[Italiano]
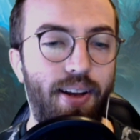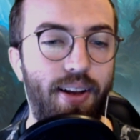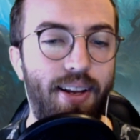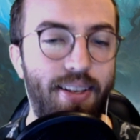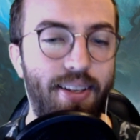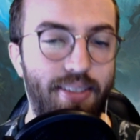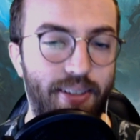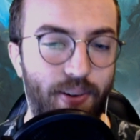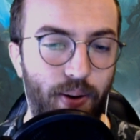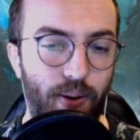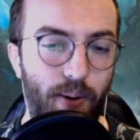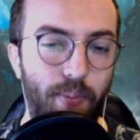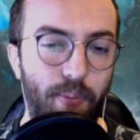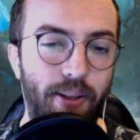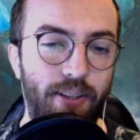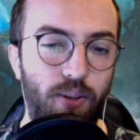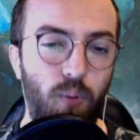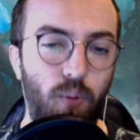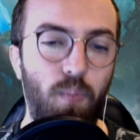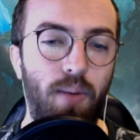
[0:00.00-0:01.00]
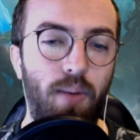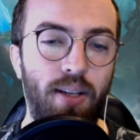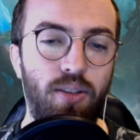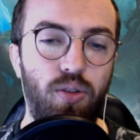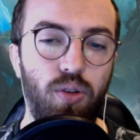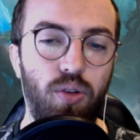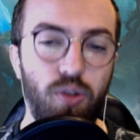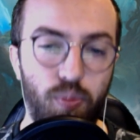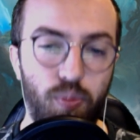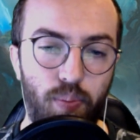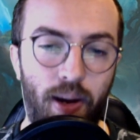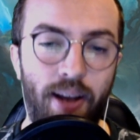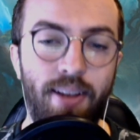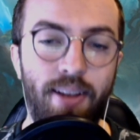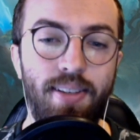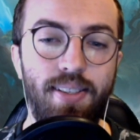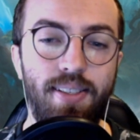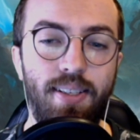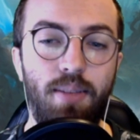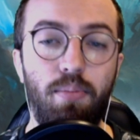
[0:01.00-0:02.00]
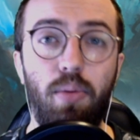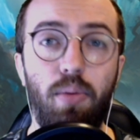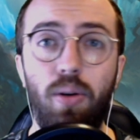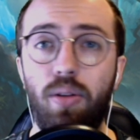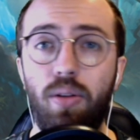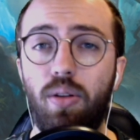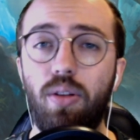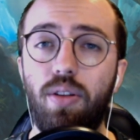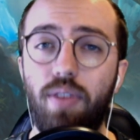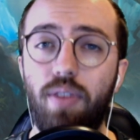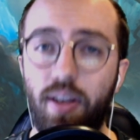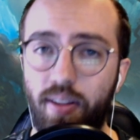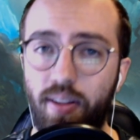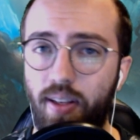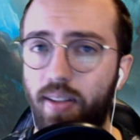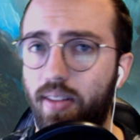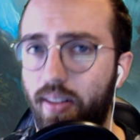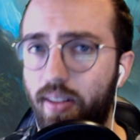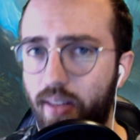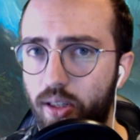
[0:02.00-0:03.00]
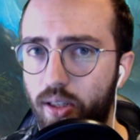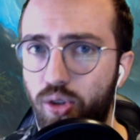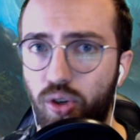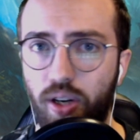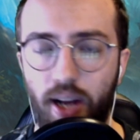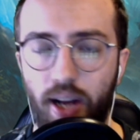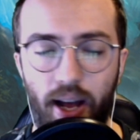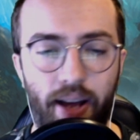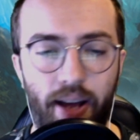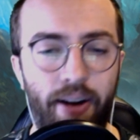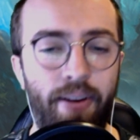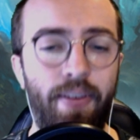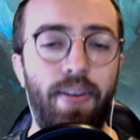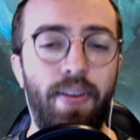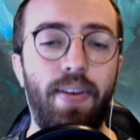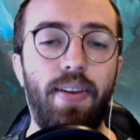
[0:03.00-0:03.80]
è sicuramente un mazzo spicy, molto divertente da giocare,